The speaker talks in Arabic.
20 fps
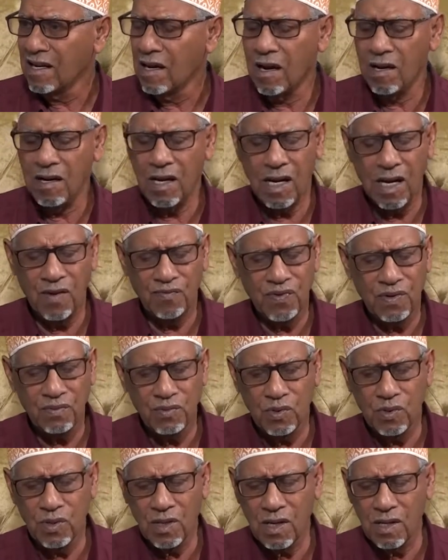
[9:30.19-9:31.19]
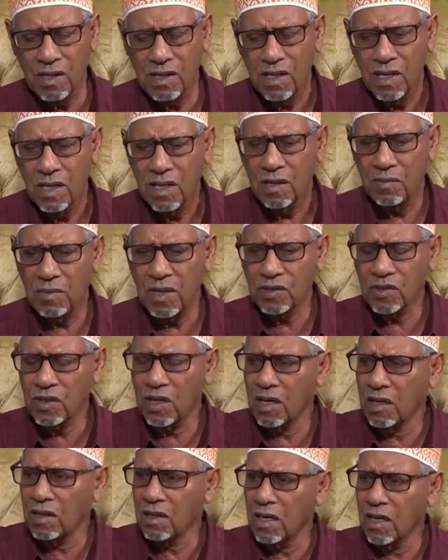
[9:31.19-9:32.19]
العاب في الميوره ما
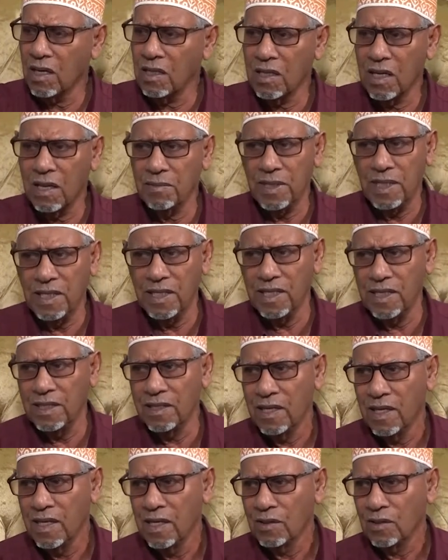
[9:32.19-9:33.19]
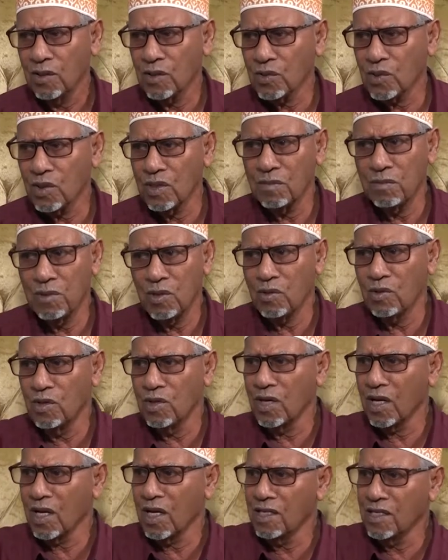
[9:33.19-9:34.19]
شاء الله ايام العيد تحصلهم يقول
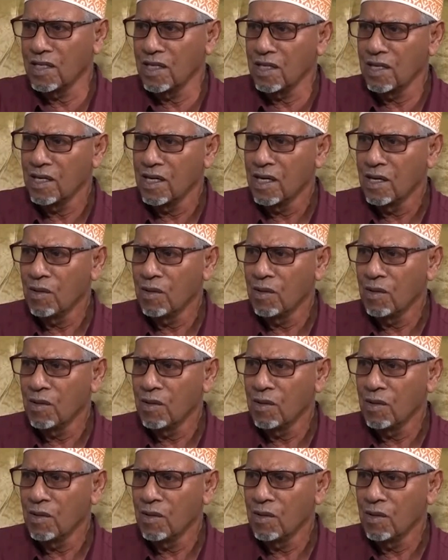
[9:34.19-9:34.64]
الغي